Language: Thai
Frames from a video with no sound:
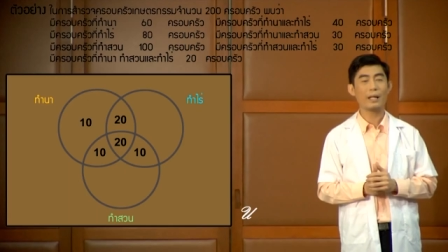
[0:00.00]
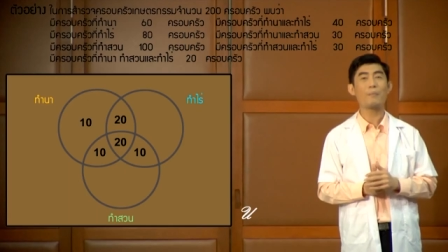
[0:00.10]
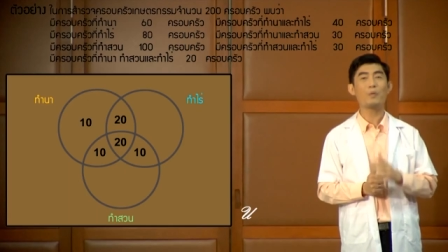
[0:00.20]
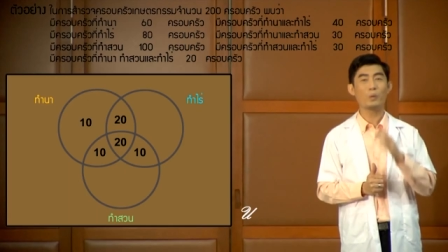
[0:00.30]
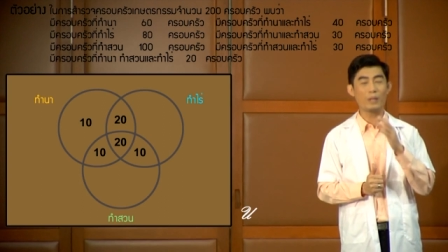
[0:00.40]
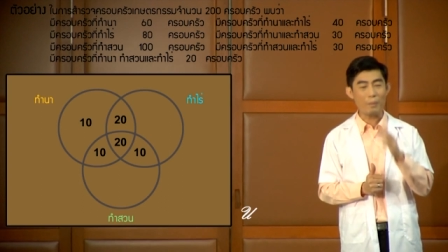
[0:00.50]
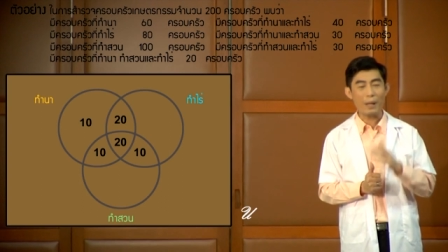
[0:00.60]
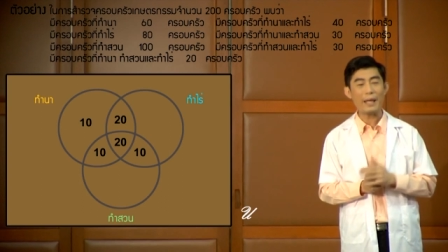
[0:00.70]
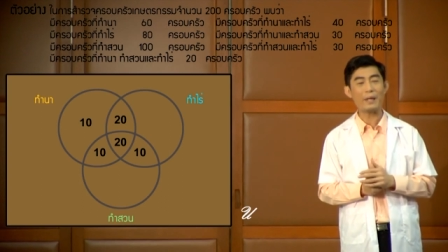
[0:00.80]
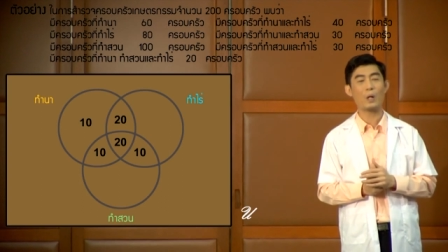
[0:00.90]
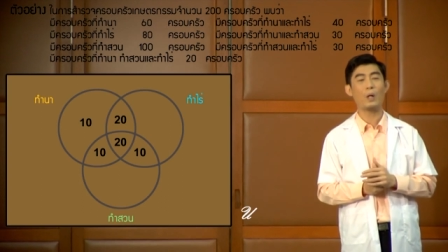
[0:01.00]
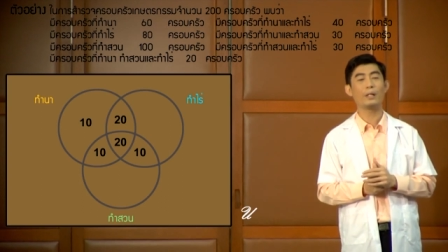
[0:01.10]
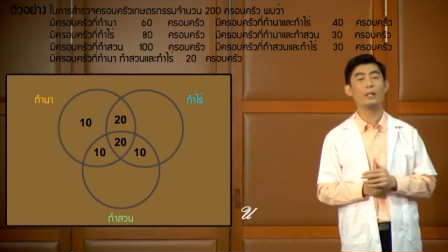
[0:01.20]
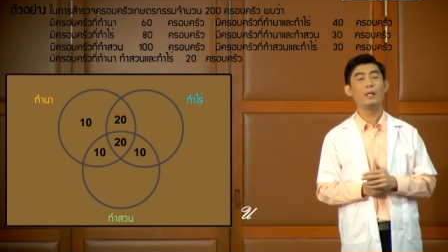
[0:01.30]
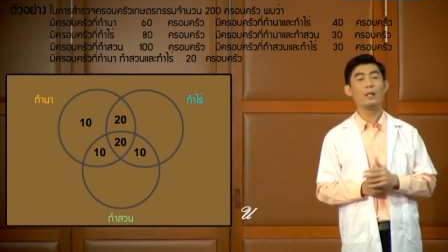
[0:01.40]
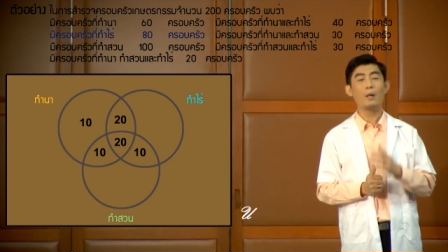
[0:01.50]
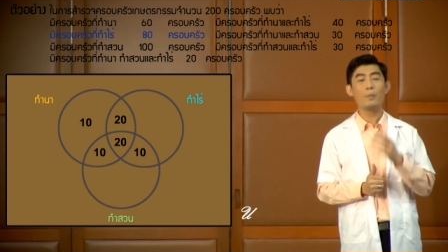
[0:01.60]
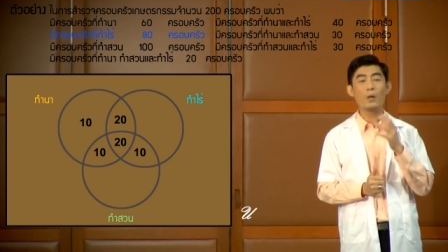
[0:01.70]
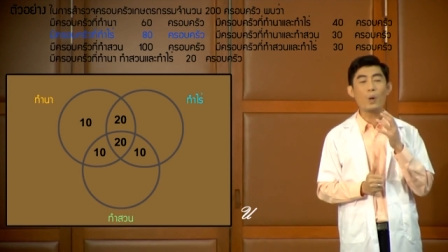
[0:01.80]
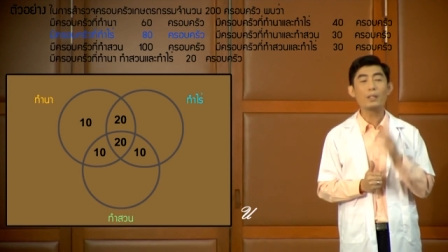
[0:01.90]
นะครับ ดูทำไร่ก่อน
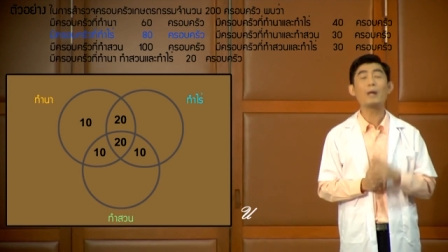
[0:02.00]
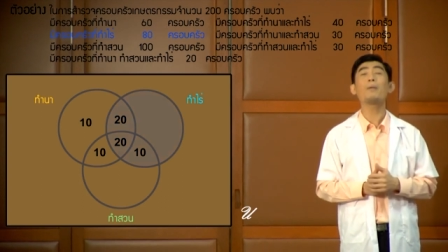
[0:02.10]
เรามีคน